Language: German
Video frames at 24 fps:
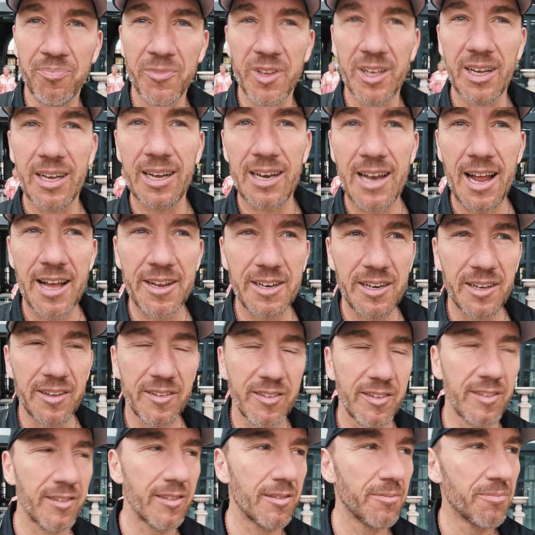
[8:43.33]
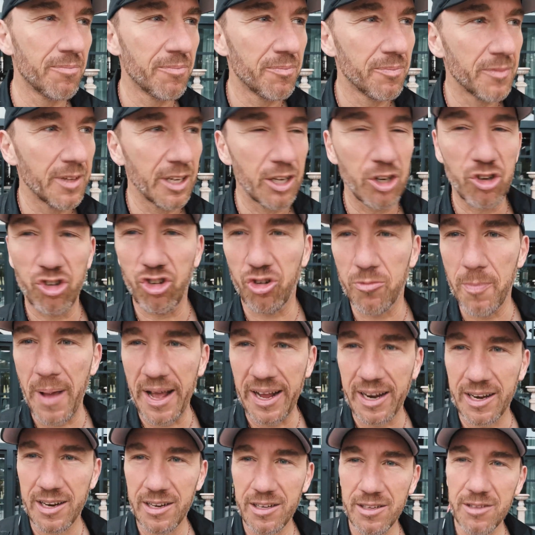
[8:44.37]
Kleines
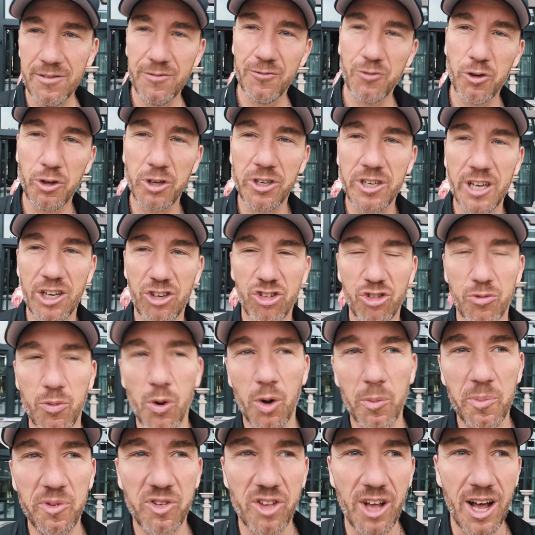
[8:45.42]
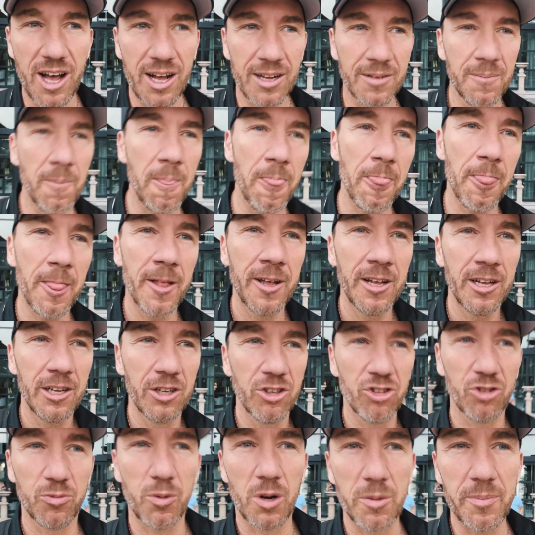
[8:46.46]
Geschmäckle, würde der Schwurb sagen.
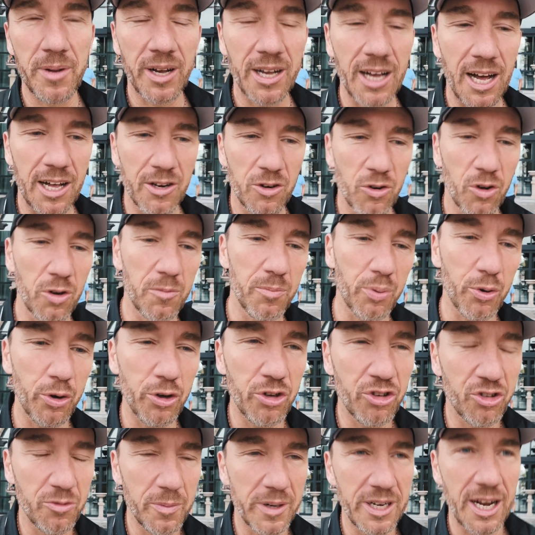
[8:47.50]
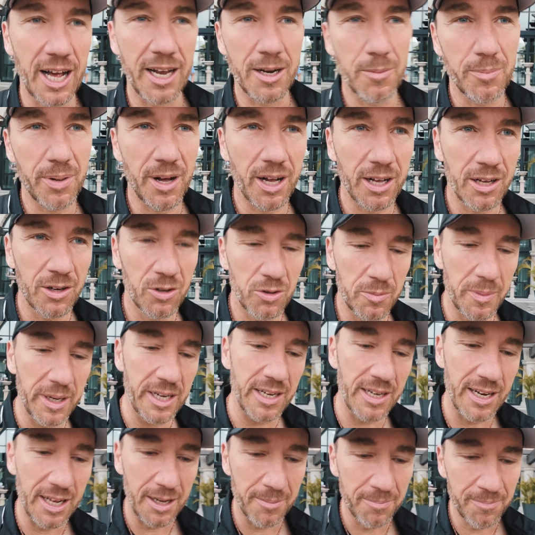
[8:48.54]
Ich wollte mir gerade noch ein Brötchen mit einpacken und
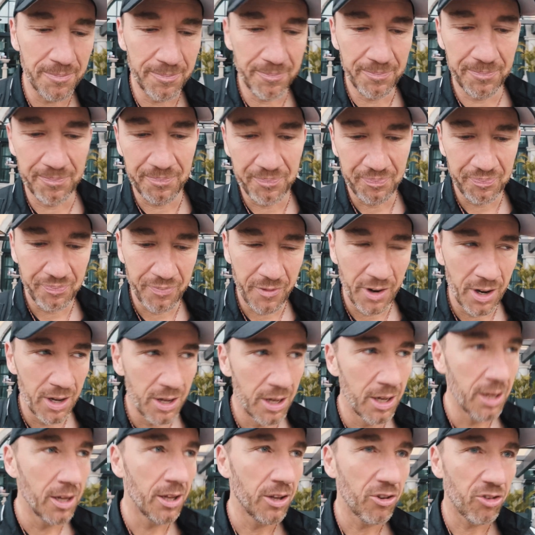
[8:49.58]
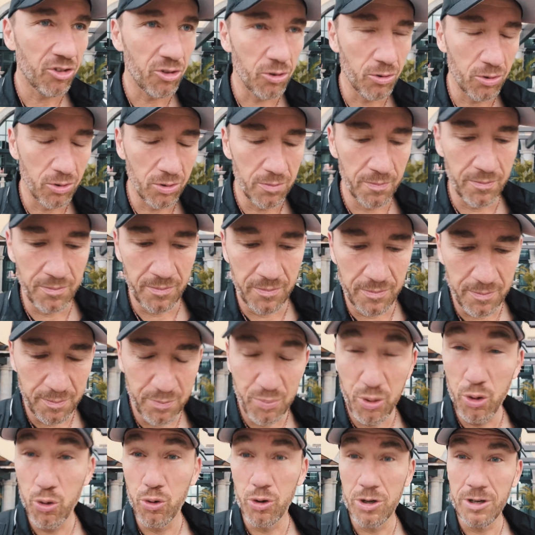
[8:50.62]
mitnehmen zum
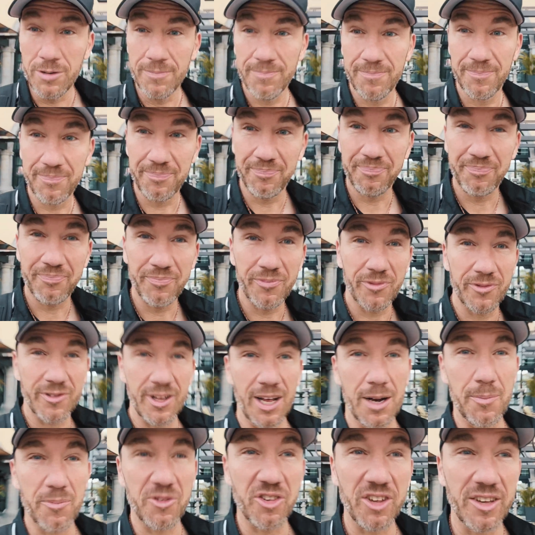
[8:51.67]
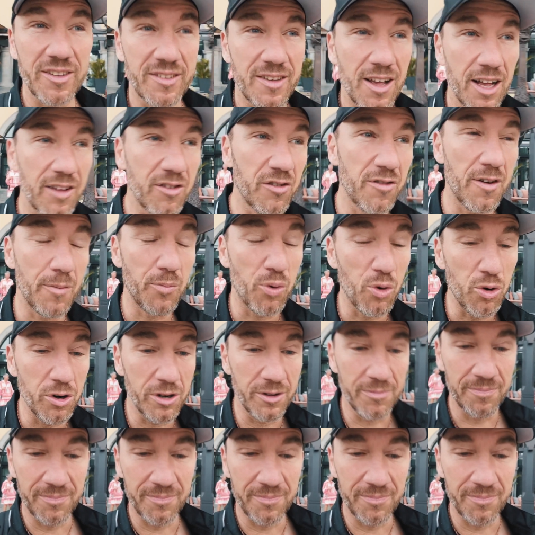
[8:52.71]
Pool. Da haben sie gesagt, es ist verboten.